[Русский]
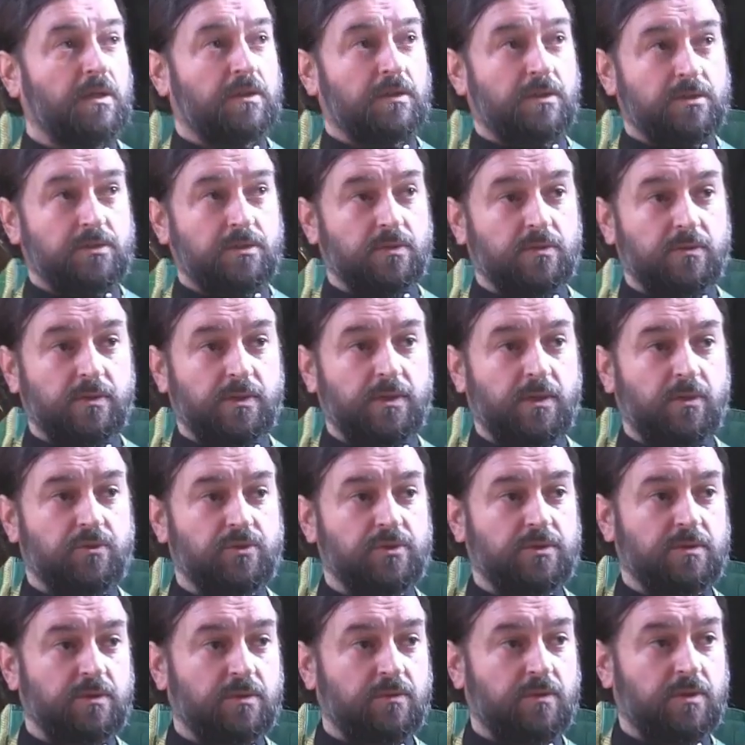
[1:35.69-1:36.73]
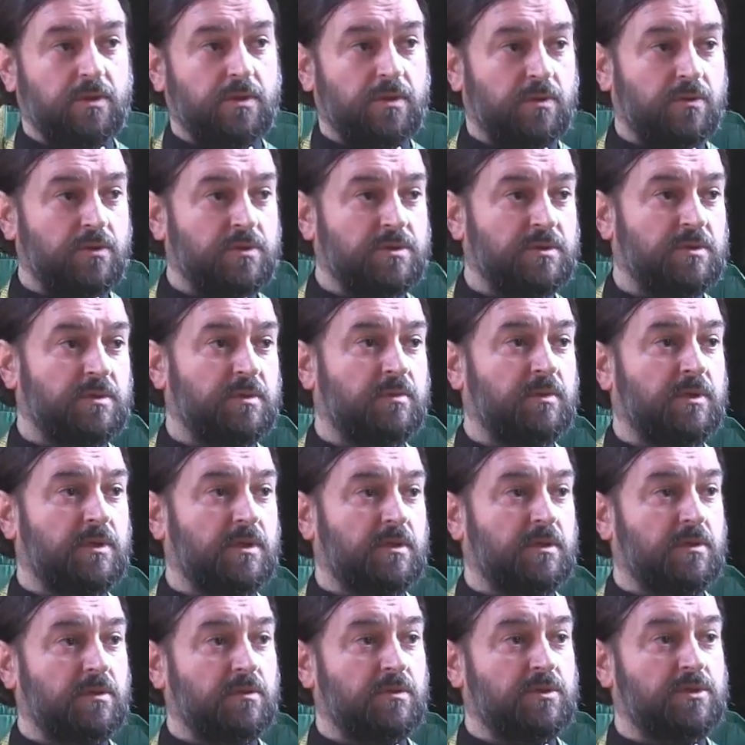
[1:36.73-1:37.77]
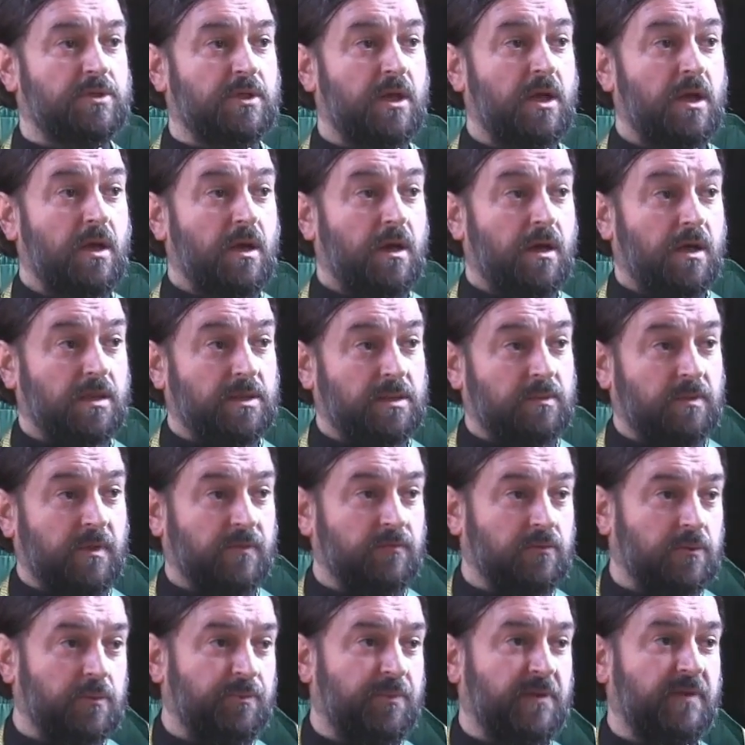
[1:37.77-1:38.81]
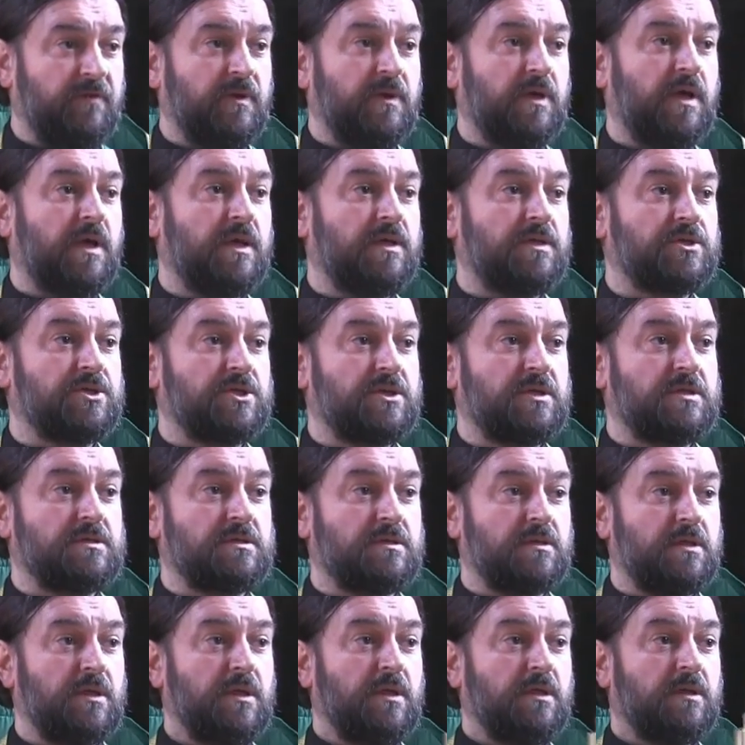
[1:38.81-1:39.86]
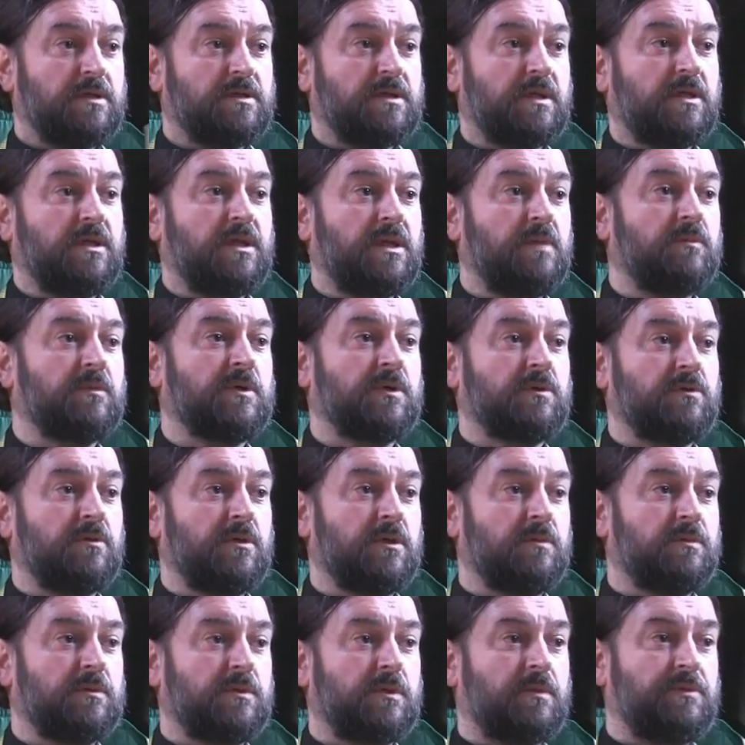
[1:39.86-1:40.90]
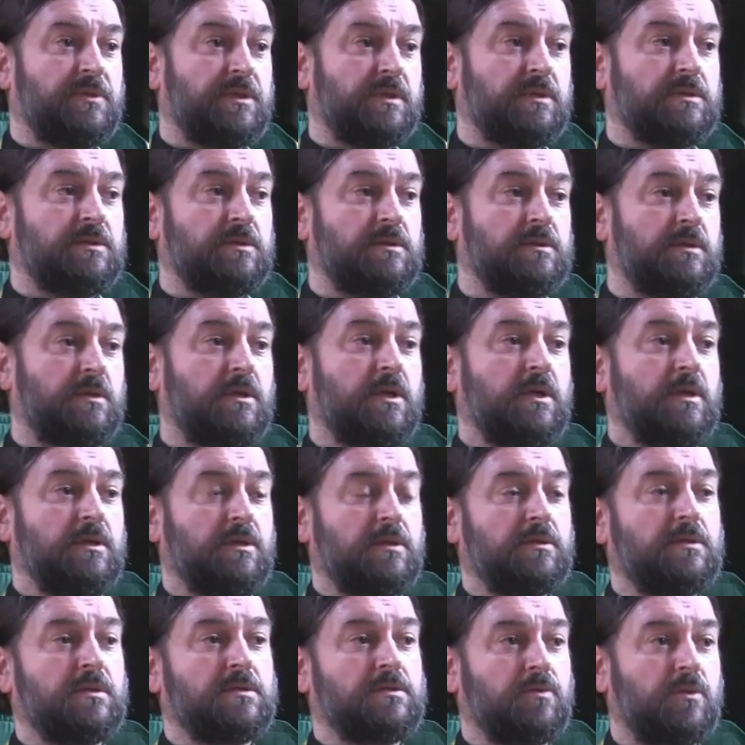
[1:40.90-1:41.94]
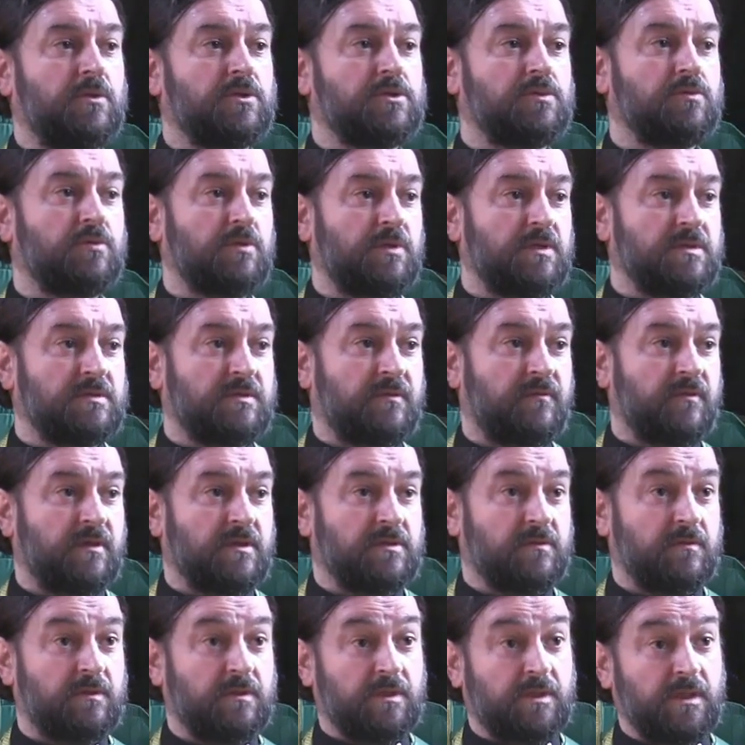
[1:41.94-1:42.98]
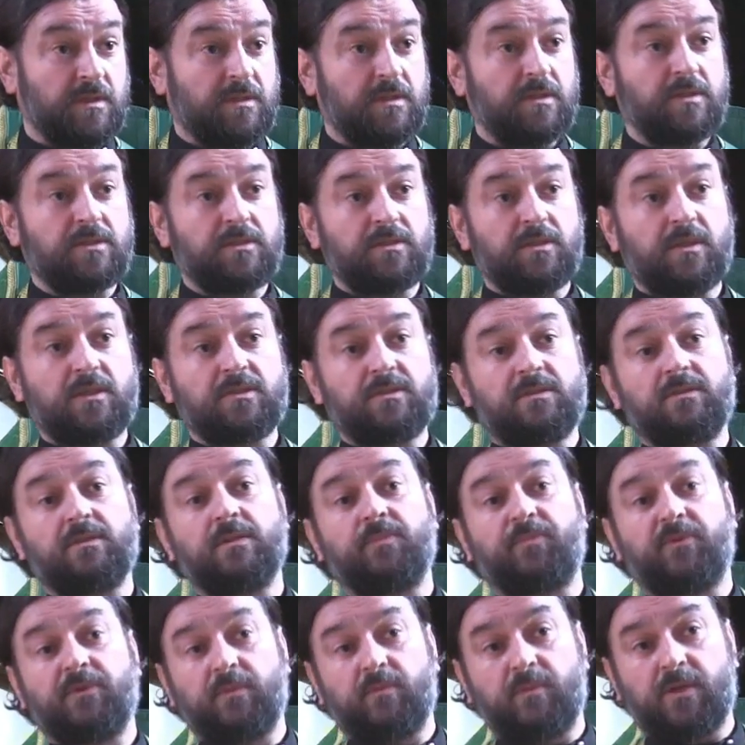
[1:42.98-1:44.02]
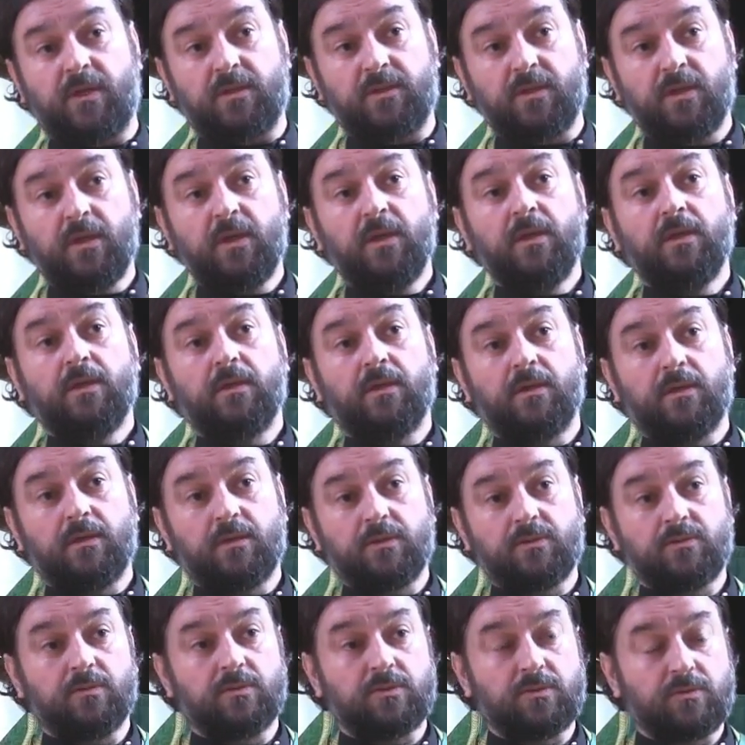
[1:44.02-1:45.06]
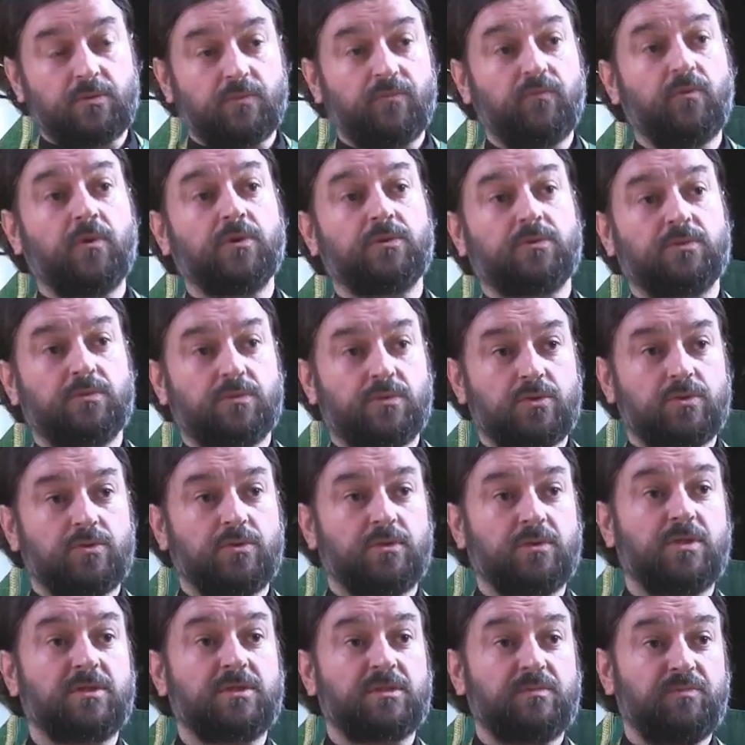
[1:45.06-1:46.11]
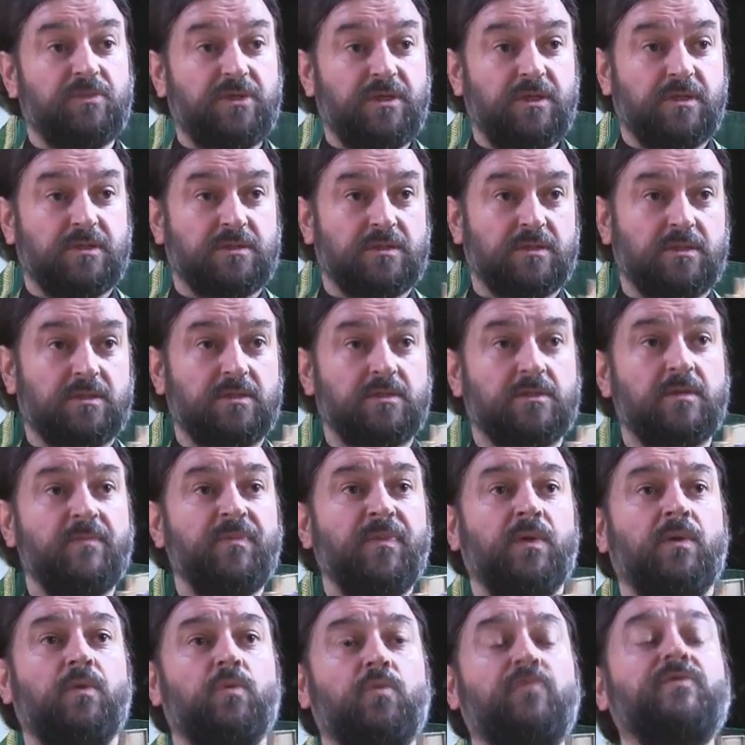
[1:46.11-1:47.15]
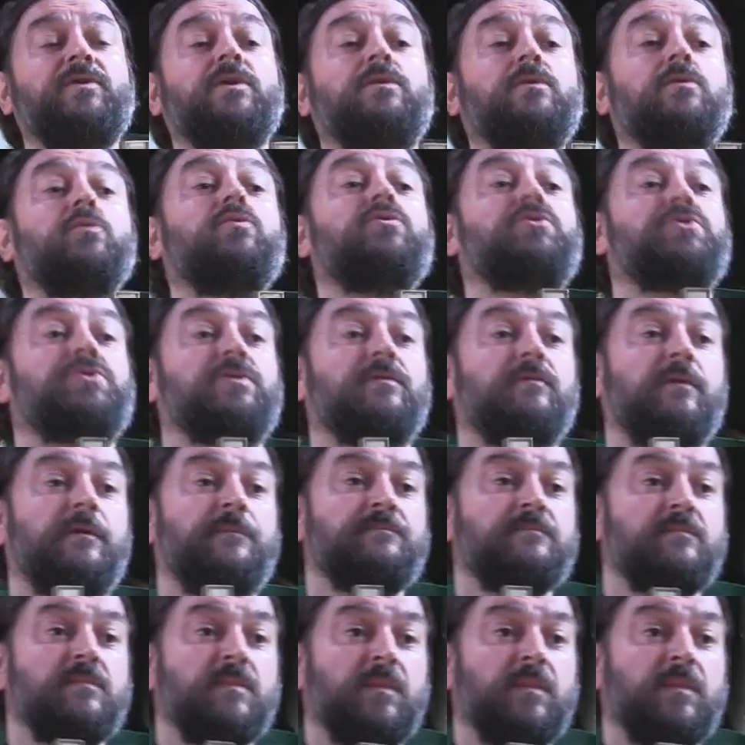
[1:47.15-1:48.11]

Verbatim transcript: Значит, такой, я уже такой хороший, там, или хорошая. А тебя вдруг привела и жизнь к таким, которым ты вообще не, не достоин шнурки завязывать. Тогда ты начинаешь действительно понимать, Э, что, что вот, что значит смириться. Это значит увидеть лучшего.